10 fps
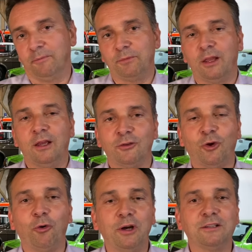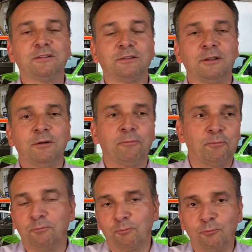Così abbiamo iniziato
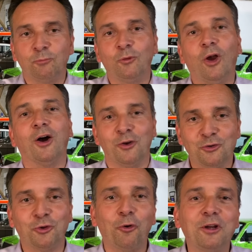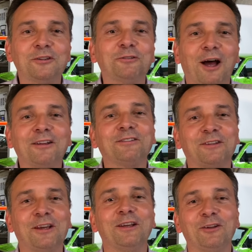a collezionare Mazda.
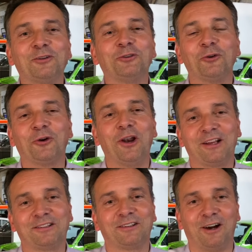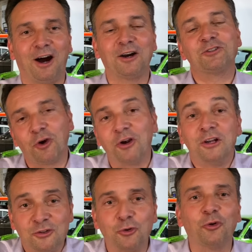To collect cars or
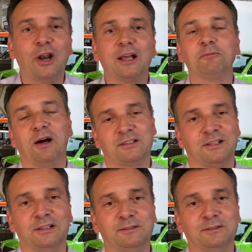to collect Mazda?